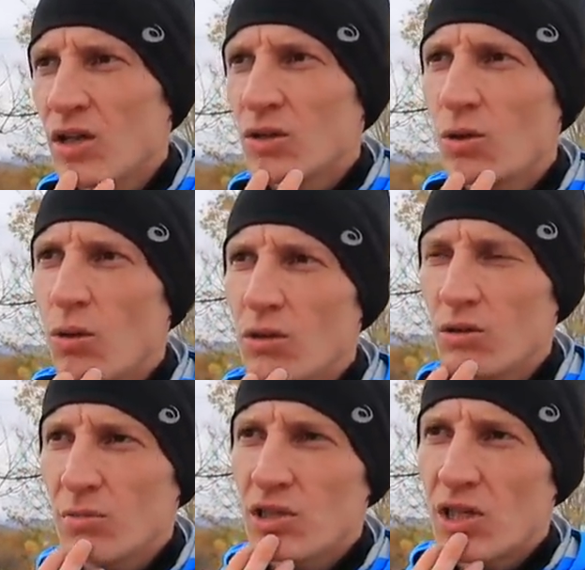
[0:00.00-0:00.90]
долго
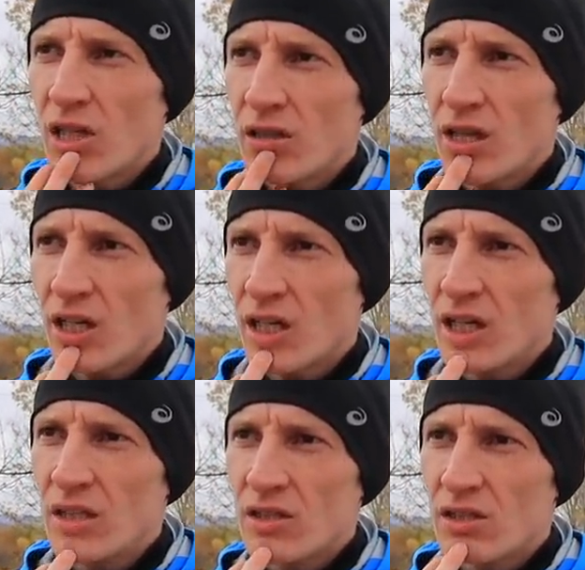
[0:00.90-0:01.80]
бежать на
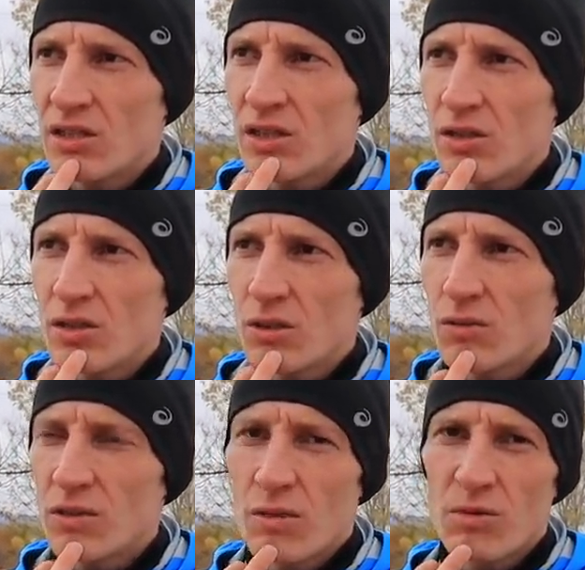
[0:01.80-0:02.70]
каденсе где-то
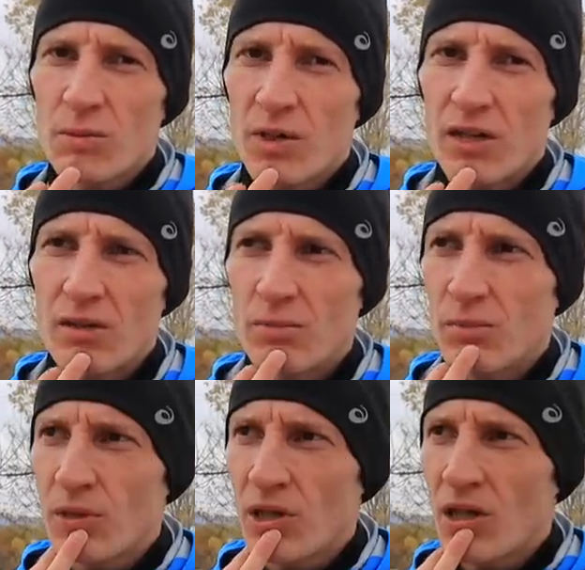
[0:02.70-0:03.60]
185
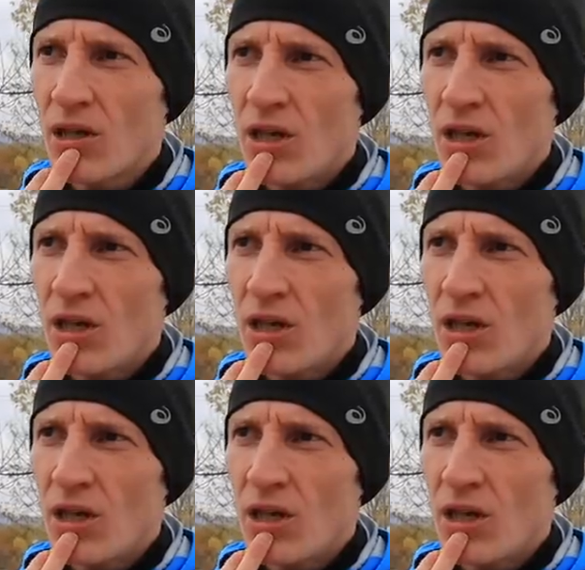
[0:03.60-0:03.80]
мне.